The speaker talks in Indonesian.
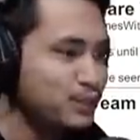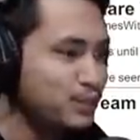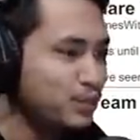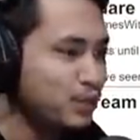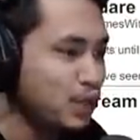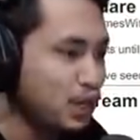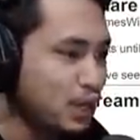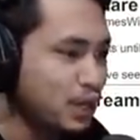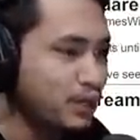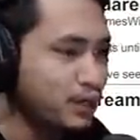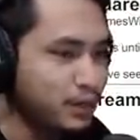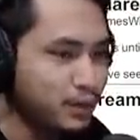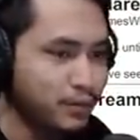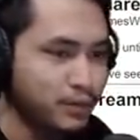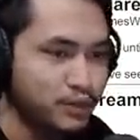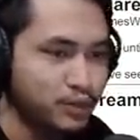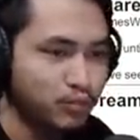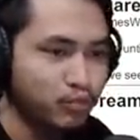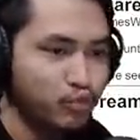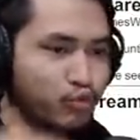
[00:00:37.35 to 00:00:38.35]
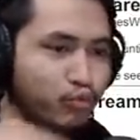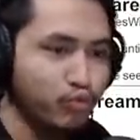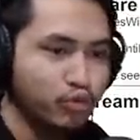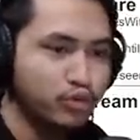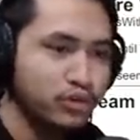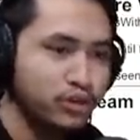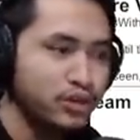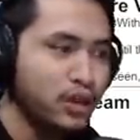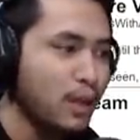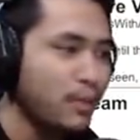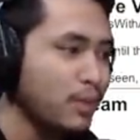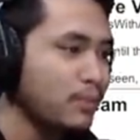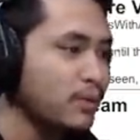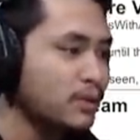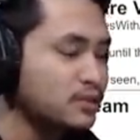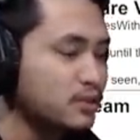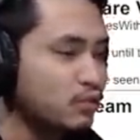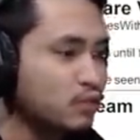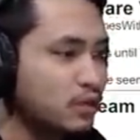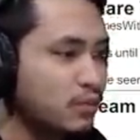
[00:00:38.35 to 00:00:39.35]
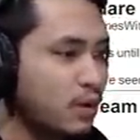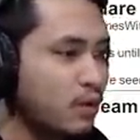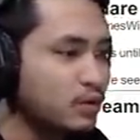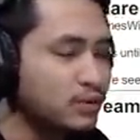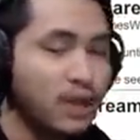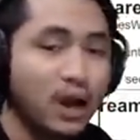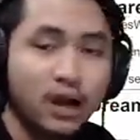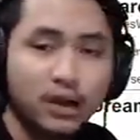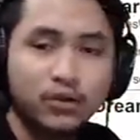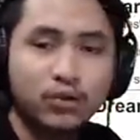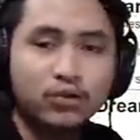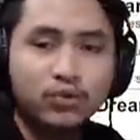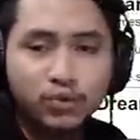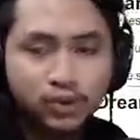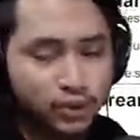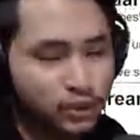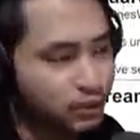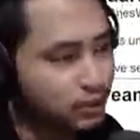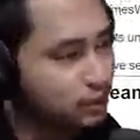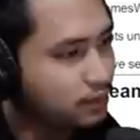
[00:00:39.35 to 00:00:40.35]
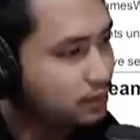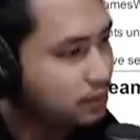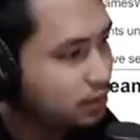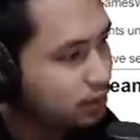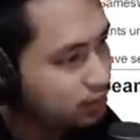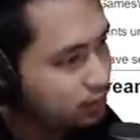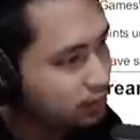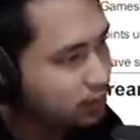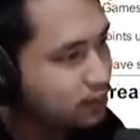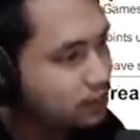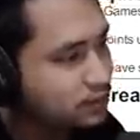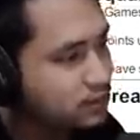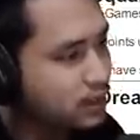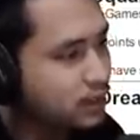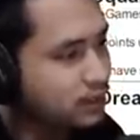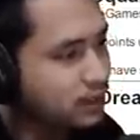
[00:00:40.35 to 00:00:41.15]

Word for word: bagi kalian yang masih berumur di 18 tahun ke bawah jangan nonton ini Karena ini sangat